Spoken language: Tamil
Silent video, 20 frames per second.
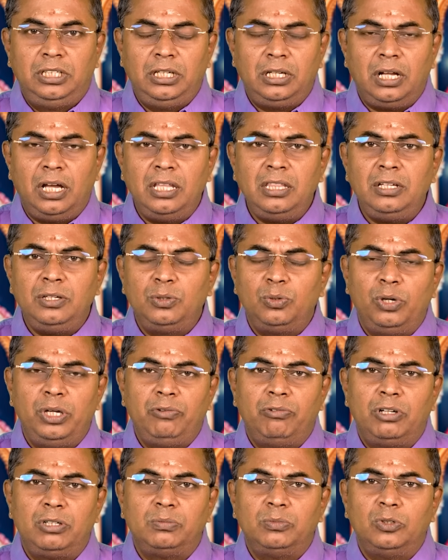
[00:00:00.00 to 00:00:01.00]
தீராத
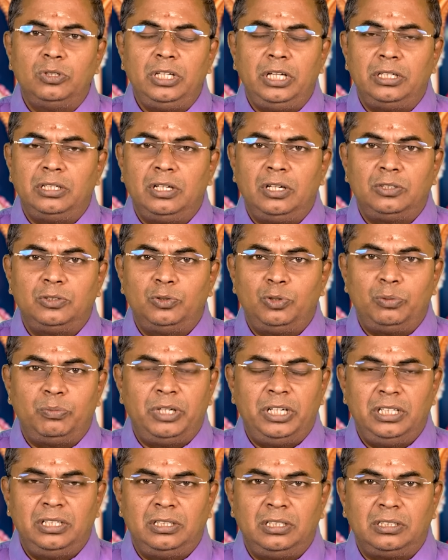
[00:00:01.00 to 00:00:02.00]
நோய் வரும்போது என்னாகும் ஒரு
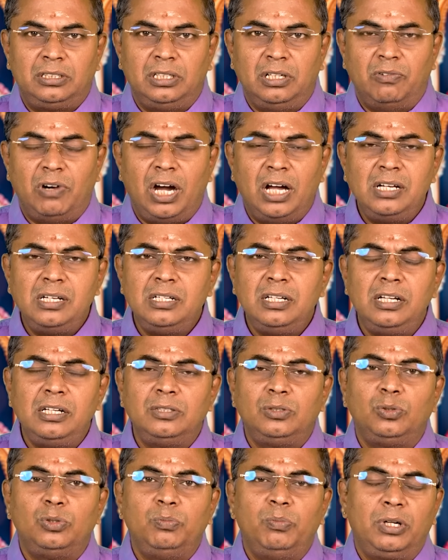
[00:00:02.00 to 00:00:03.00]
மனிதனுக்கு
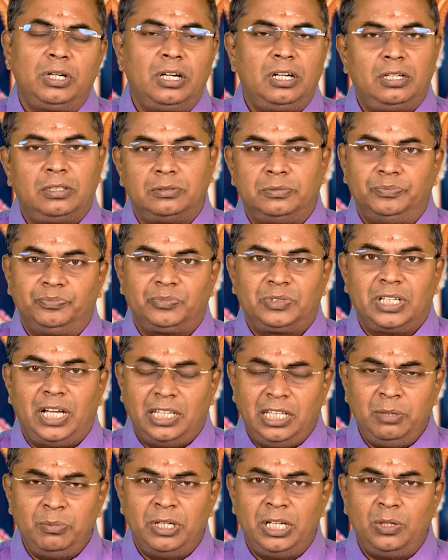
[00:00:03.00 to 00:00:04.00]
வாழ்நாள் துன்பங்களாகும்
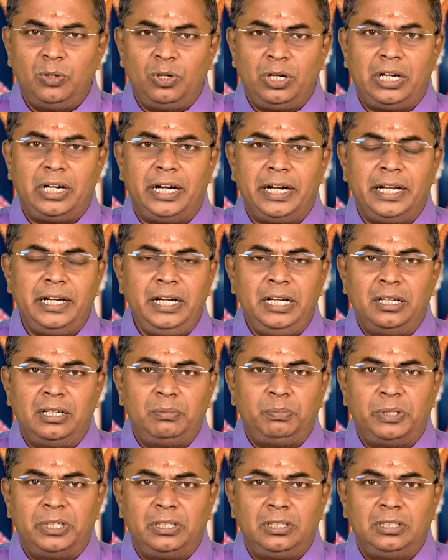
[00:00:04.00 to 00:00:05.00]
அதே மாதிரி ஒரு கடன்
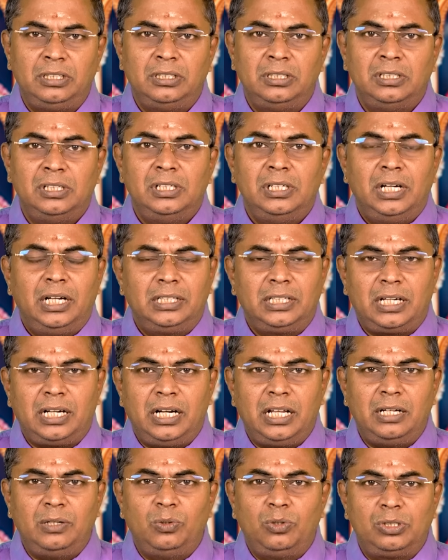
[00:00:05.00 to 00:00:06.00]
ஏற்படுது அந்த
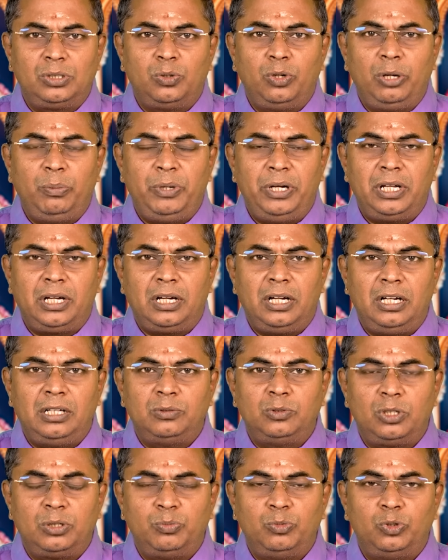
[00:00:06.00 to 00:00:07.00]
கடனை ஒரு குறிப்பிட்ட
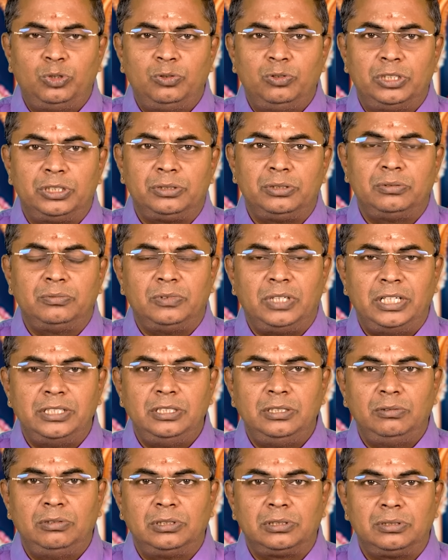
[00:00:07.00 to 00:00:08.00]
காலம் ஒரு மூணு வருஷம்
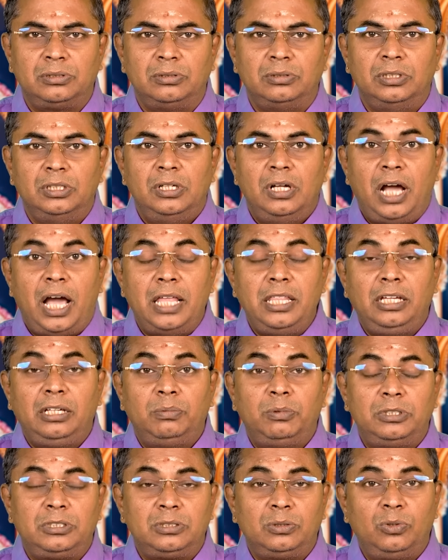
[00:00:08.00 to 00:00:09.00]
அஞ்சு வருஷம்
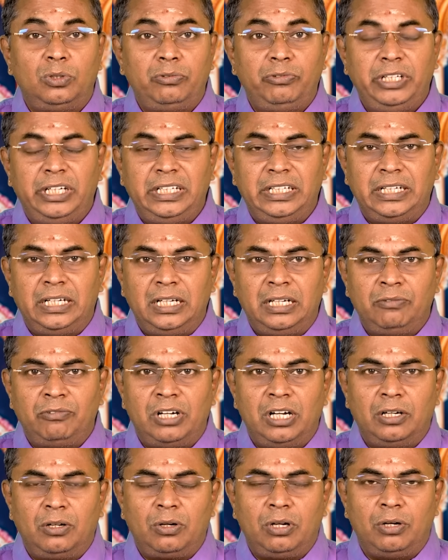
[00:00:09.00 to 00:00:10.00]
அதிகபட்சம் ஒரு வீடு கடன்
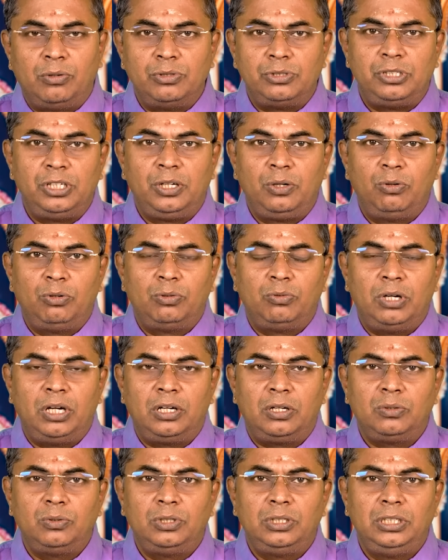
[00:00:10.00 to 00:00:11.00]
வாங்குகிறோம் ஹவுசிங் லோன்
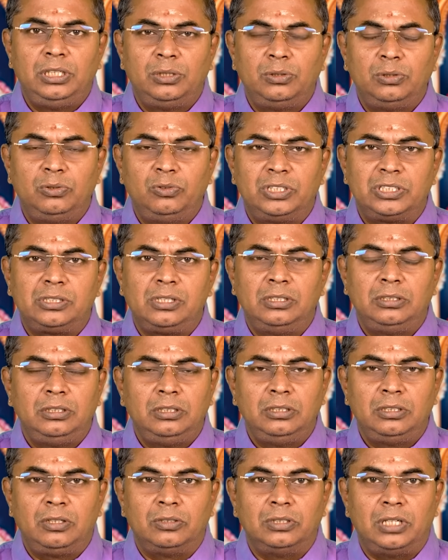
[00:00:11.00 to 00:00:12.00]
வாங்குகிறோம் ஒரு இருபது வருஷத்துக்கு
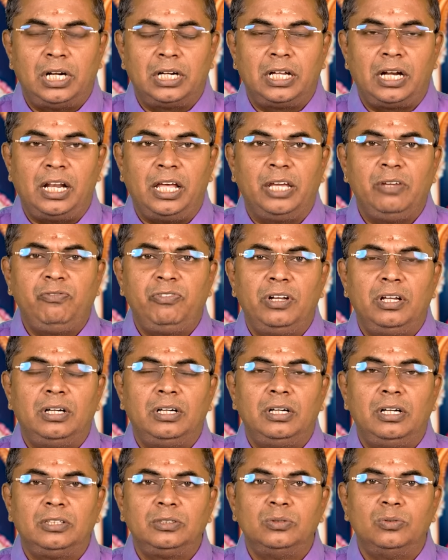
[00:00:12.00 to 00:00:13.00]
தீர்ந்துடணும் ஆனால் லைஃப்
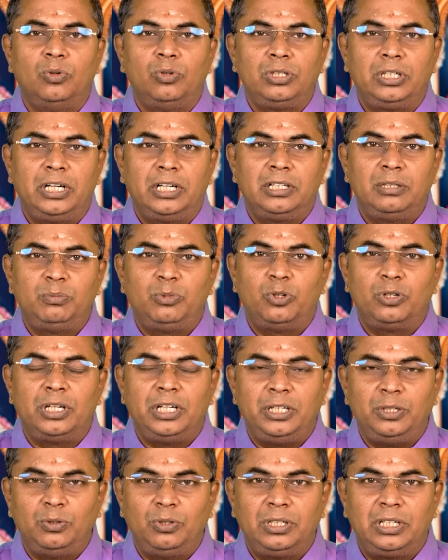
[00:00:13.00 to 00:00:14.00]
லாங்கும் ஒரு கடன்
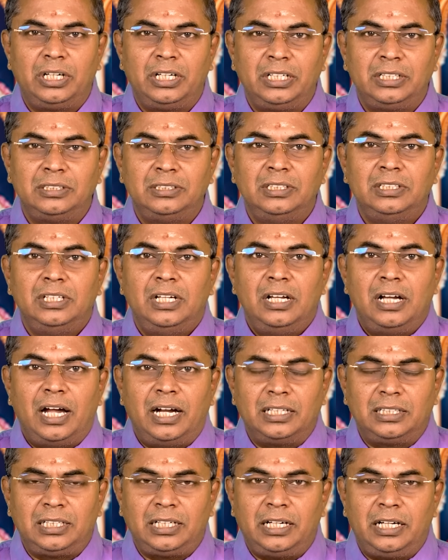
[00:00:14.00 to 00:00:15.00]
போனால் இன்னொரு கடன்
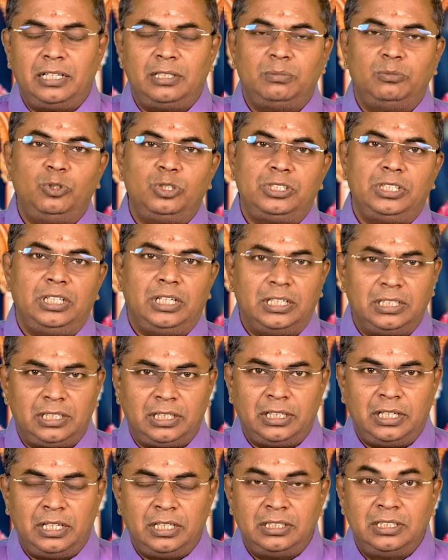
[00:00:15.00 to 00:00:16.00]
அடுத்த கடனை முடித்தா
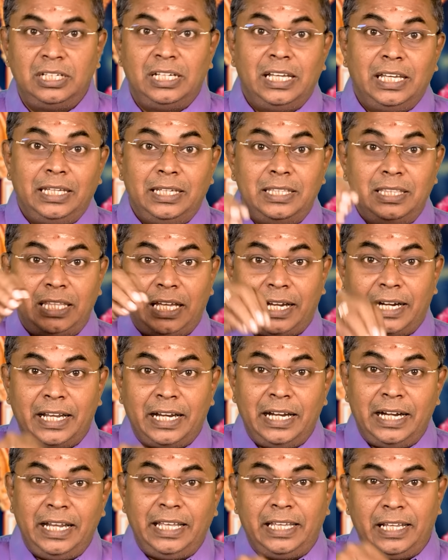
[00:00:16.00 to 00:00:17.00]
அடுத்த கடன் இந்த
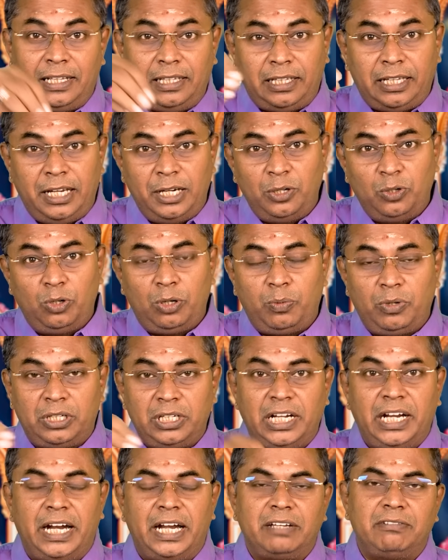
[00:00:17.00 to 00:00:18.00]
கடன் அடைக்கிறதுக்கே இன்னொரு
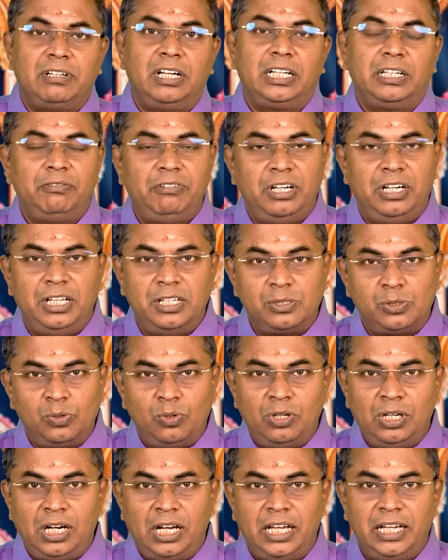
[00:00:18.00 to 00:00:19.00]
பக்கம் கடன் வாங்க வேண்டிய
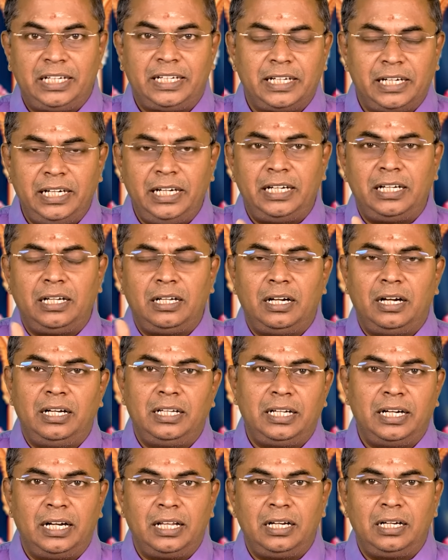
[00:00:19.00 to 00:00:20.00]
சூழ்நிலை கிரெடிட்
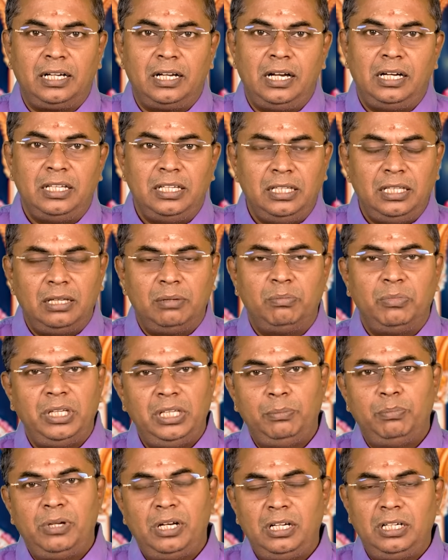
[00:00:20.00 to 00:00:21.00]
கார்டு கடன்கள்
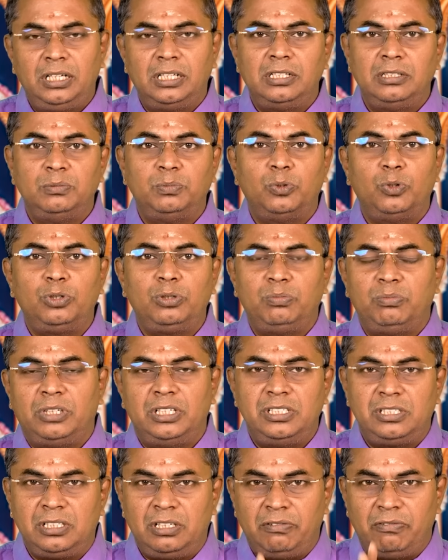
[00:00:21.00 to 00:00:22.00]
இஎம்ஐ e பில்லுகள்னு போட்டு
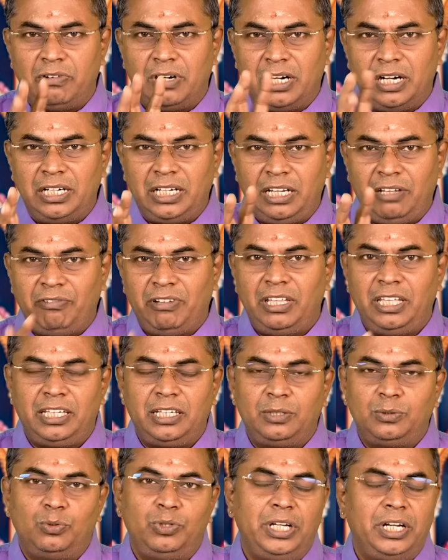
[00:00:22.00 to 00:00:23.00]
மனுஷனை வாட்டி
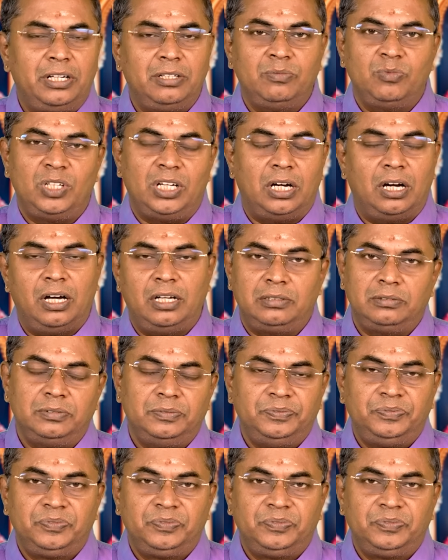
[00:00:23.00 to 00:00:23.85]
வதைக்கக்கூடிய இடம் இந்த ஆறு